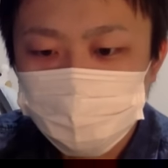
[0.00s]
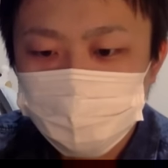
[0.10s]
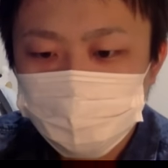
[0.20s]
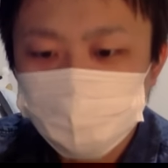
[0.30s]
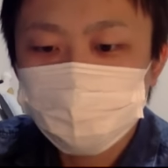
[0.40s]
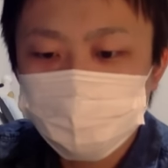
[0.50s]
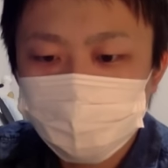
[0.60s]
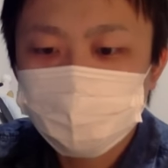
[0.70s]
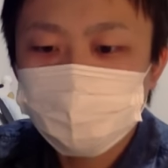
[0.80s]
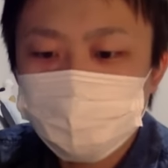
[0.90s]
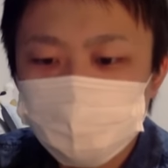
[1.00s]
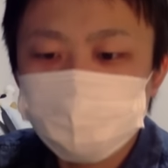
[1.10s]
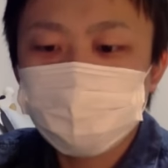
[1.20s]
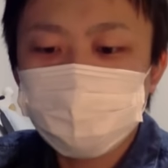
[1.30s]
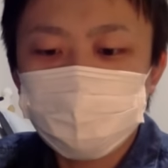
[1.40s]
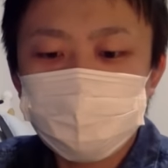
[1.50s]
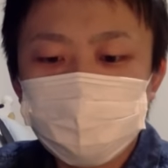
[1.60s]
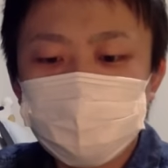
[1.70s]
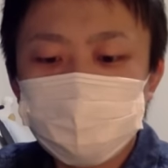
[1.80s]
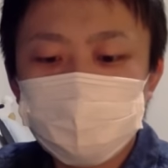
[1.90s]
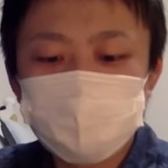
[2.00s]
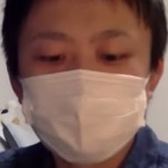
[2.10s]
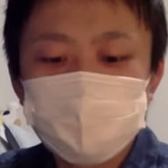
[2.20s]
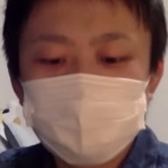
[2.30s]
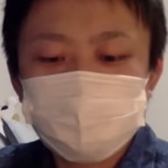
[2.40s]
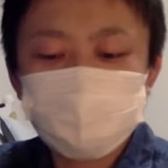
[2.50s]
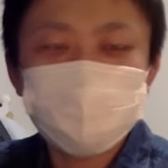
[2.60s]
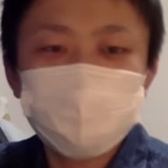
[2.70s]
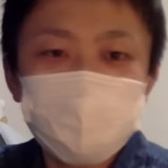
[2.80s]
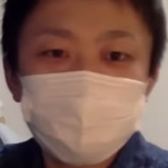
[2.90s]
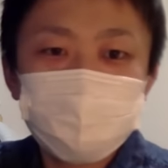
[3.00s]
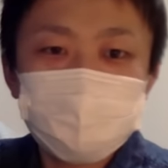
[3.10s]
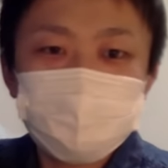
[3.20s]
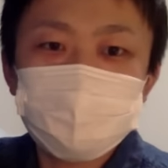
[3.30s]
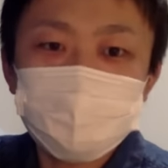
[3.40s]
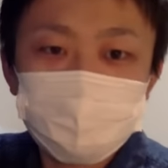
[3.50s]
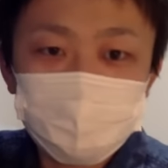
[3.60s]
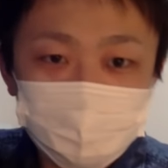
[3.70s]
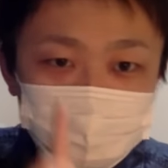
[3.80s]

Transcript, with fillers: ということで、はい、今回は、まあ、密かにね、フェスゲームと